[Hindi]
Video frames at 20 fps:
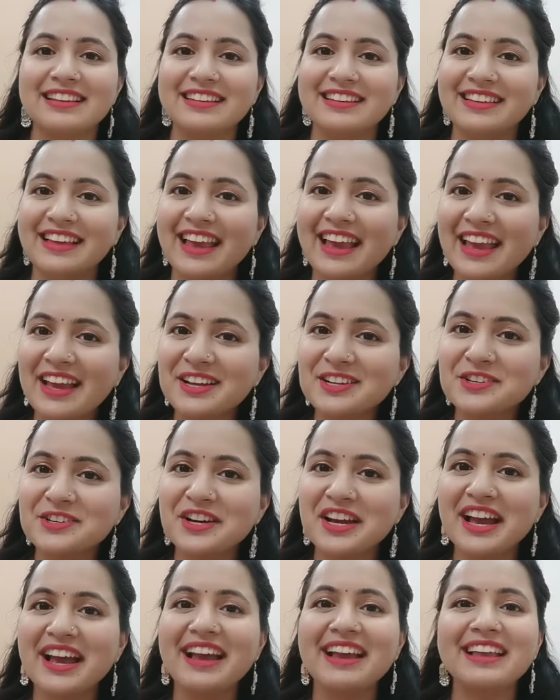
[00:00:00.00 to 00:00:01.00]
ये जो
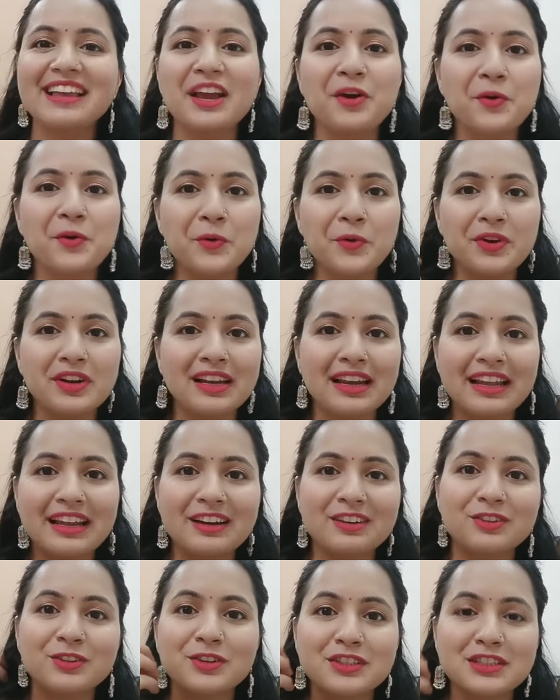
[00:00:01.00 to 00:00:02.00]
है ये उन
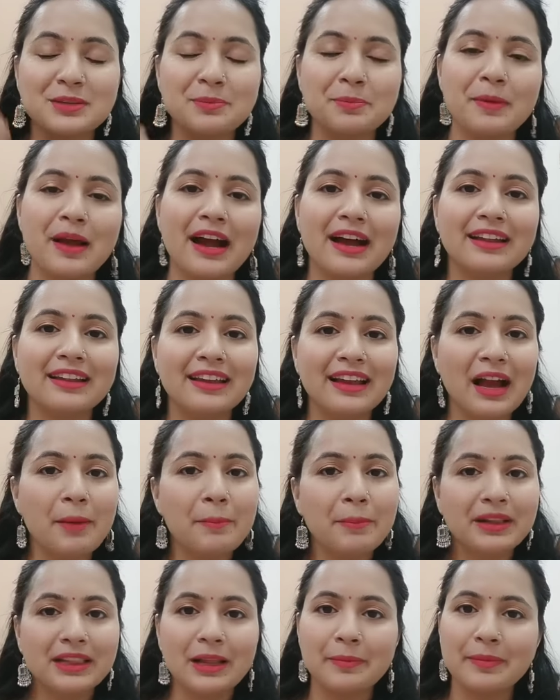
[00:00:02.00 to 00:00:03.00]
लेयर्स को चिपका देगा
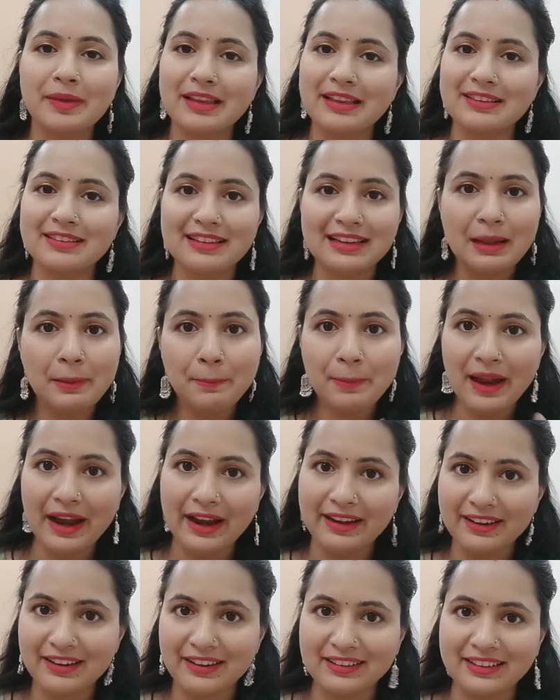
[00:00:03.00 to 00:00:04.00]
मतलब इजीली
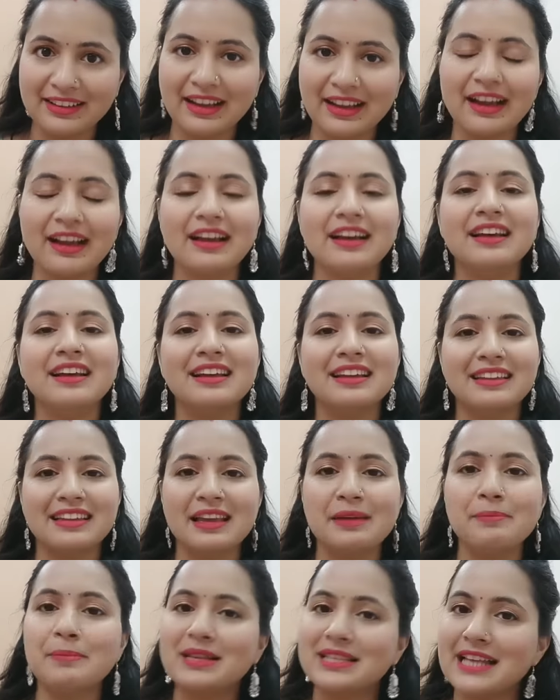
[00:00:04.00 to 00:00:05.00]
ब्लेंड कर देगा
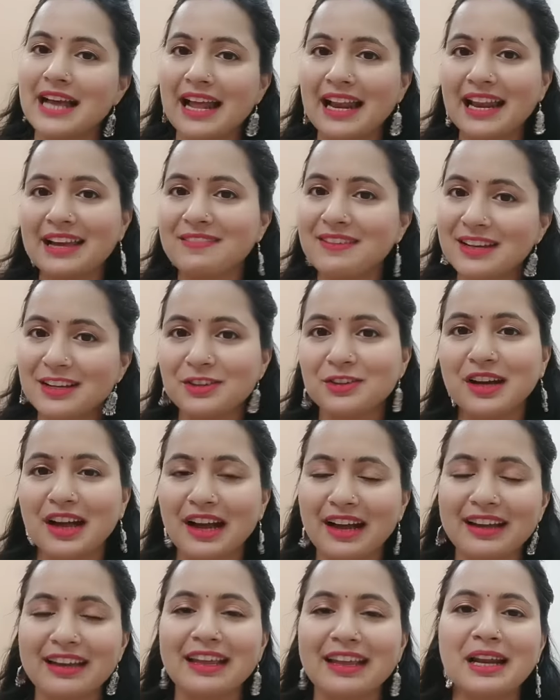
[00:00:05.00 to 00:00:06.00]
ये मसाले वाली जो
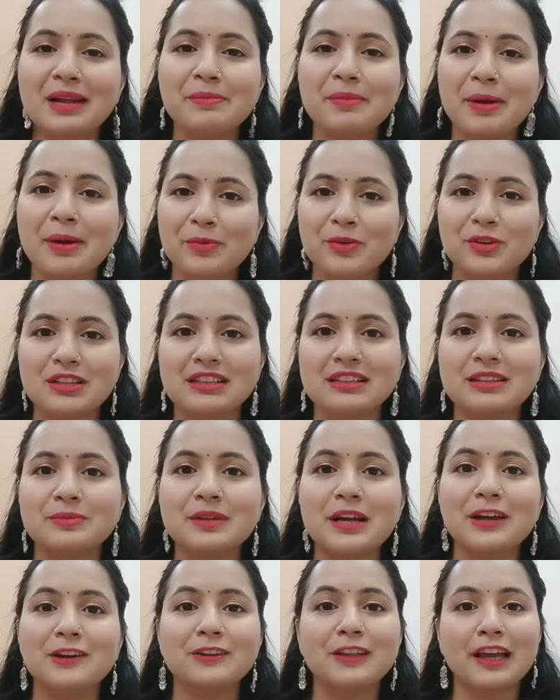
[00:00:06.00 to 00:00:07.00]
कहानी है ना मैं आपको इसे
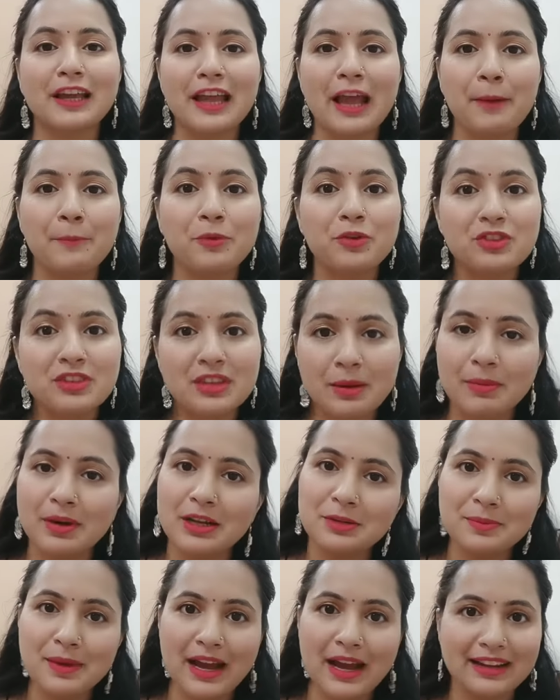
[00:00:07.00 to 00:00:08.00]
समझा रही हूँ ताकि आपको समझ
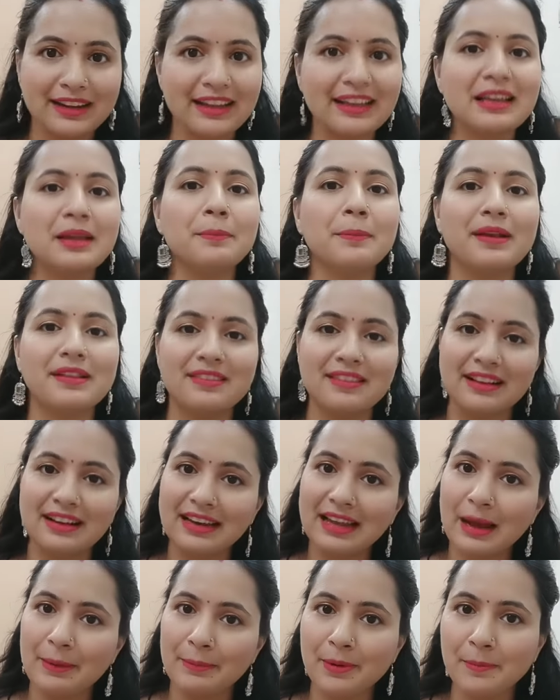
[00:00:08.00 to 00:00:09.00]
में आ जाए कि बेसिकली
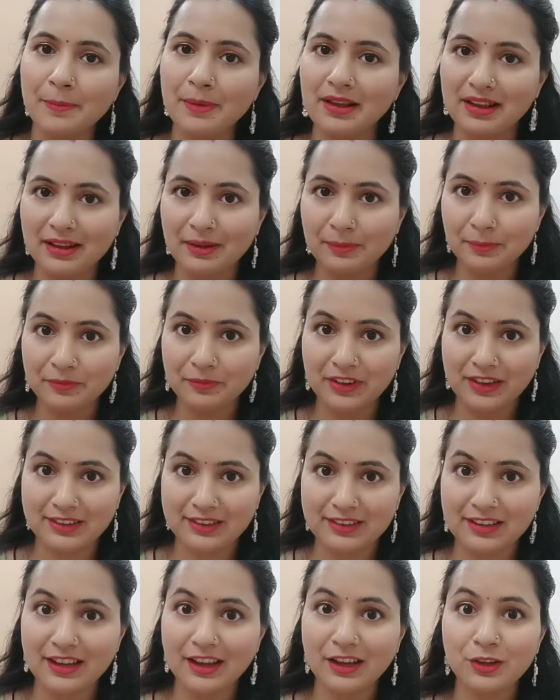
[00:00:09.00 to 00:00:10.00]
आपने मेकअप
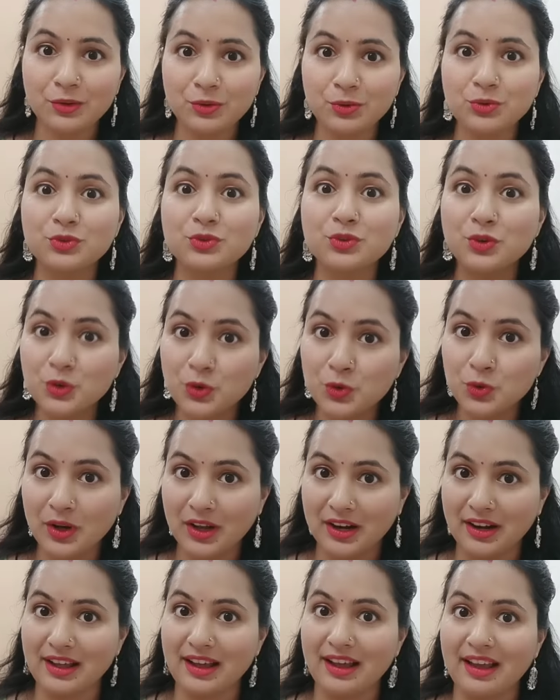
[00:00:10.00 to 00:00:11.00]
फिक्सर का यूज क्यों
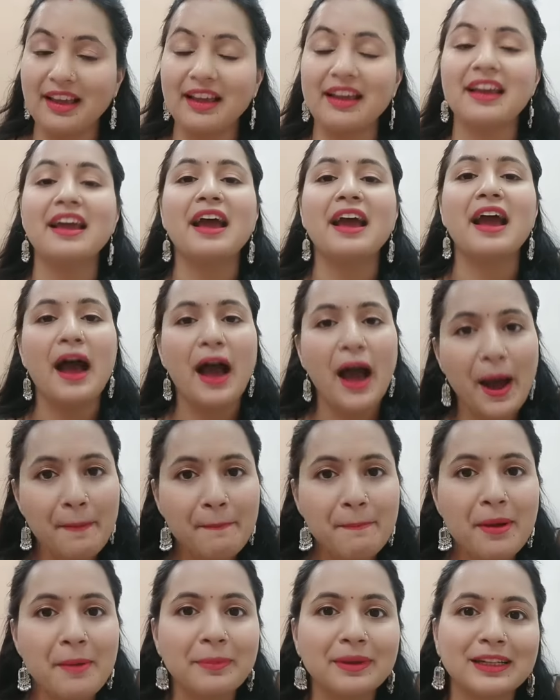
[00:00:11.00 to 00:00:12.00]
करना है अब
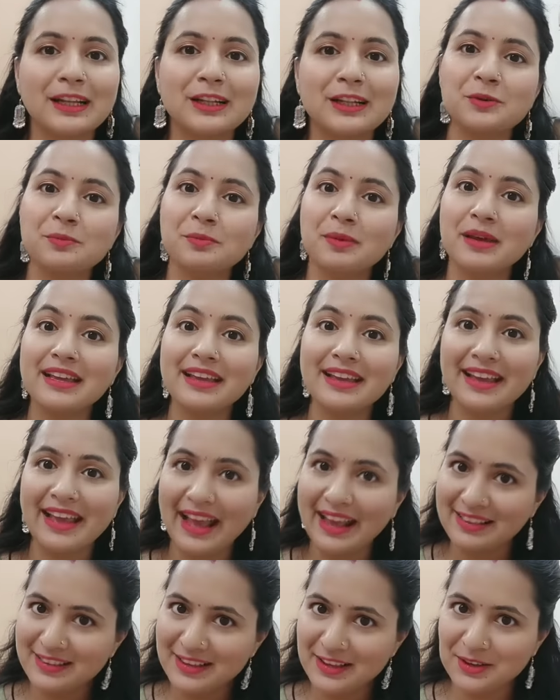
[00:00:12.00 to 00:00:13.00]
मैं बताती हूँ भाई
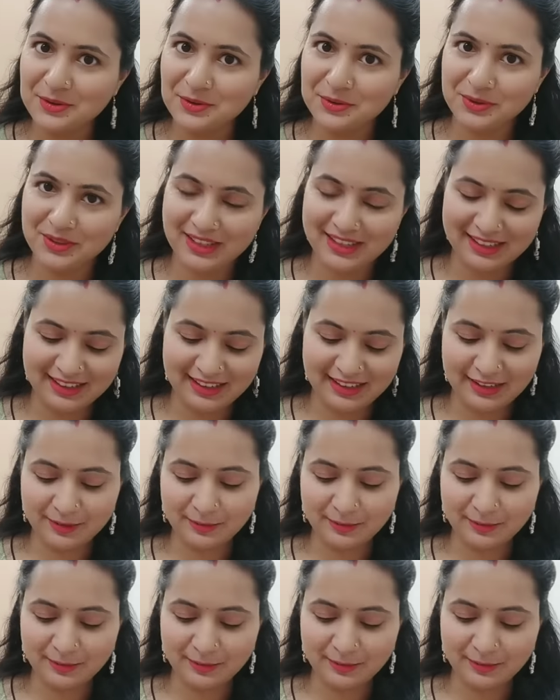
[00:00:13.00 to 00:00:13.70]
कैसे यूज करना